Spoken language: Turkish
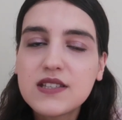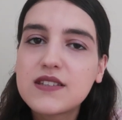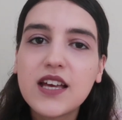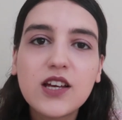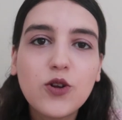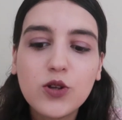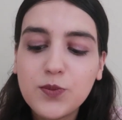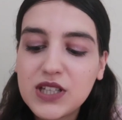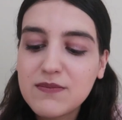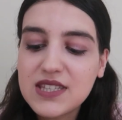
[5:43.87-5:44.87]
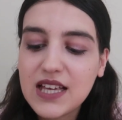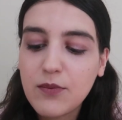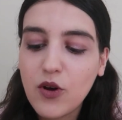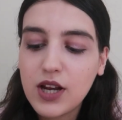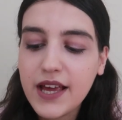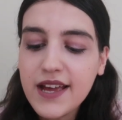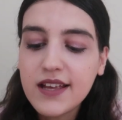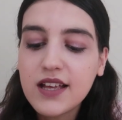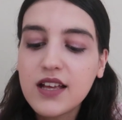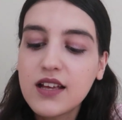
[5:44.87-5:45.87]
Zengin olup kimseye böyle
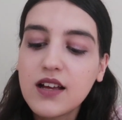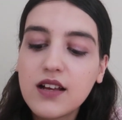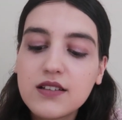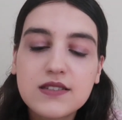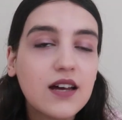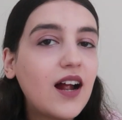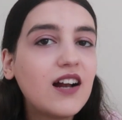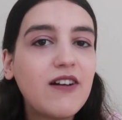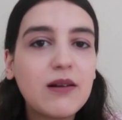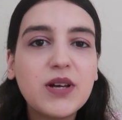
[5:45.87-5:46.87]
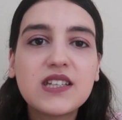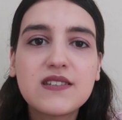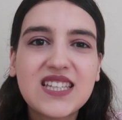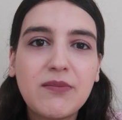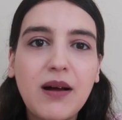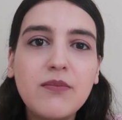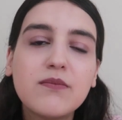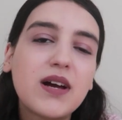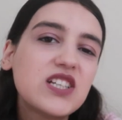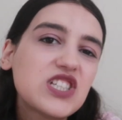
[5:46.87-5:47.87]
zarar vermek istemem.
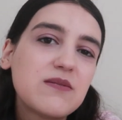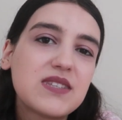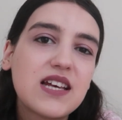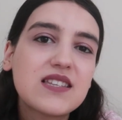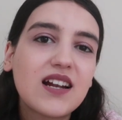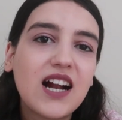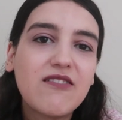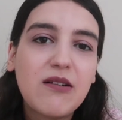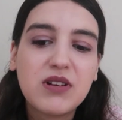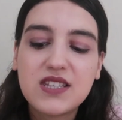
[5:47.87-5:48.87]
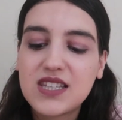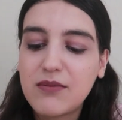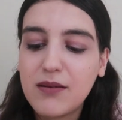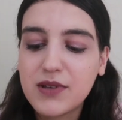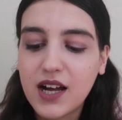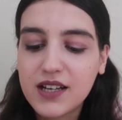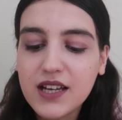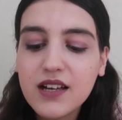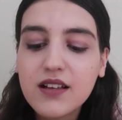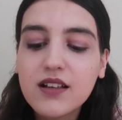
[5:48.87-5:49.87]
Ben hiç kimseye zarar vermek istemem
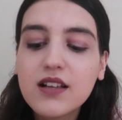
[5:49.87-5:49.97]
yani.